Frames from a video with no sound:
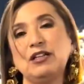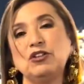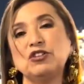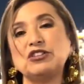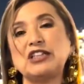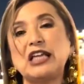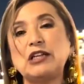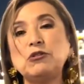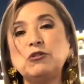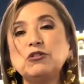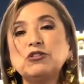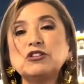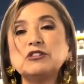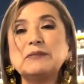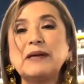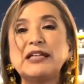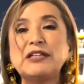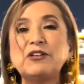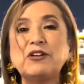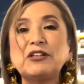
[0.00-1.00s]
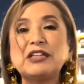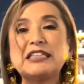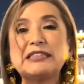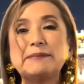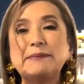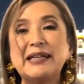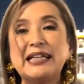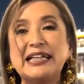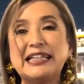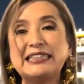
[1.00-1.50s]
Los adultos
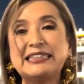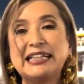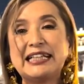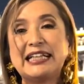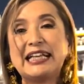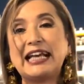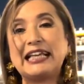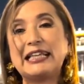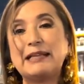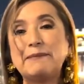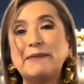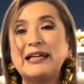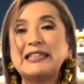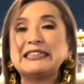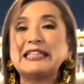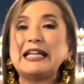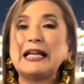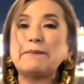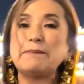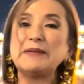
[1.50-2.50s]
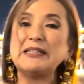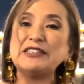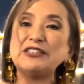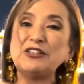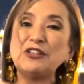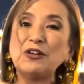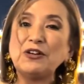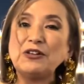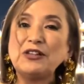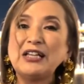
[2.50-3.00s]
mayores merecen que además de la
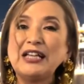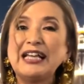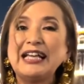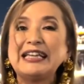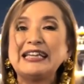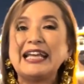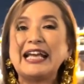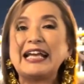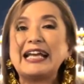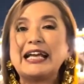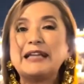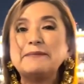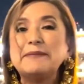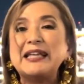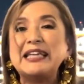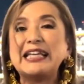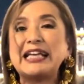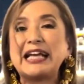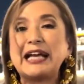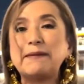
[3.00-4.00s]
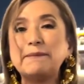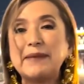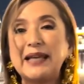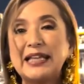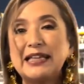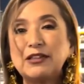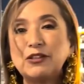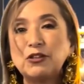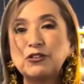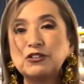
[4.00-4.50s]
pensión tengan
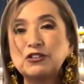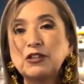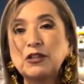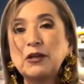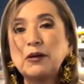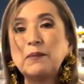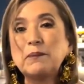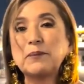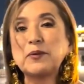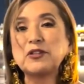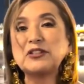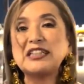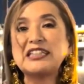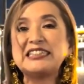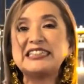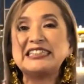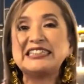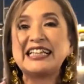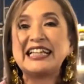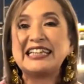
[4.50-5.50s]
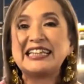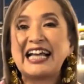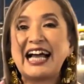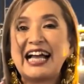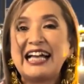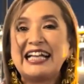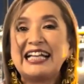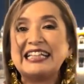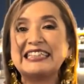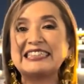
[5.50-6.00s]
medicamentos, prótesis
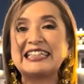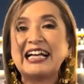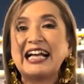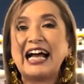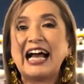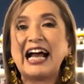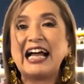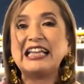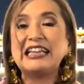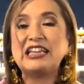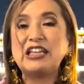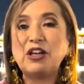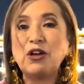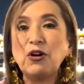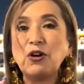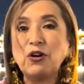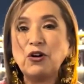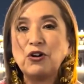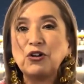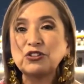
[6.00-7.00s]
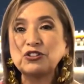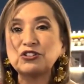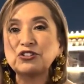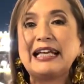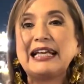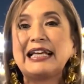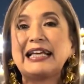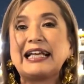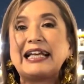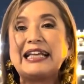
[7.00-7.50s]
dentales,
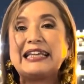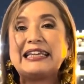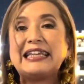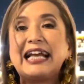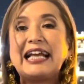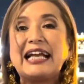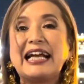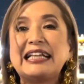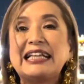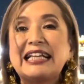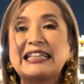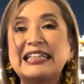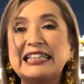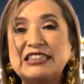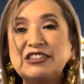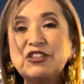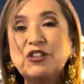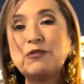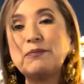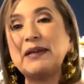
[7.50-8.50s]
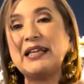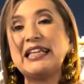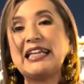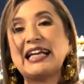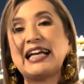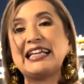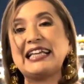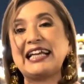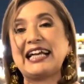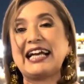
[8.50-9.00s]
anteojos, que tengan atención médica de